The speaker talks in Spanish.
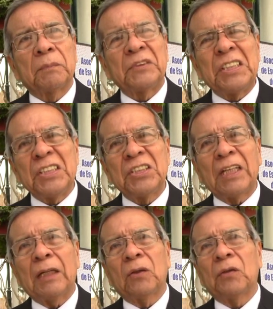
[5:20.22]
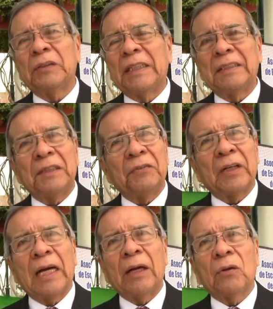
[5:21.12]
chinchano
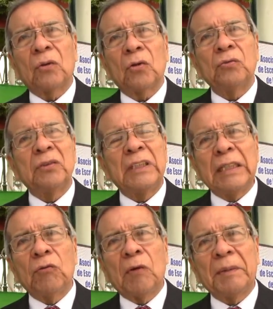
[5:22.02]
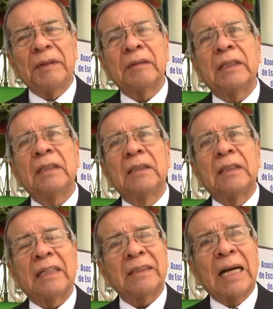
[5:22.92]
identificado, continuamente
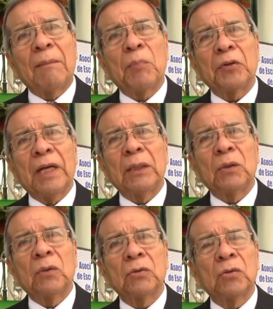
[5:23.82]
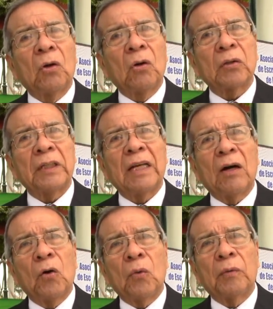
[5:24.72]
está apoyando todo lo que es
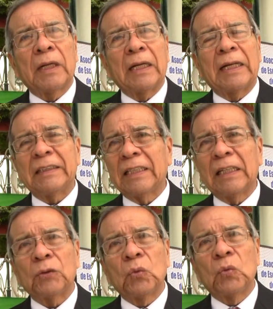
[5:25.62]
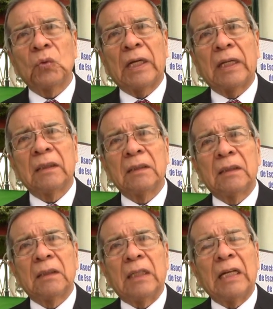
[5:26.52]
la obra, la literatura,
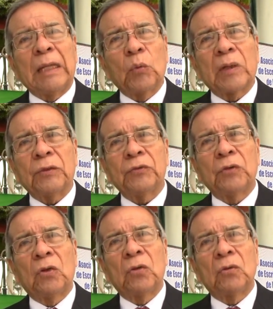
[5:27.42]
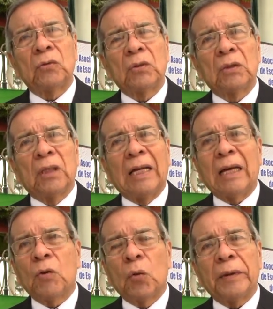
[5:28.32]
la educación, la
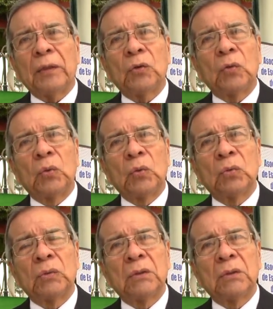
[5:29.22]
juventud.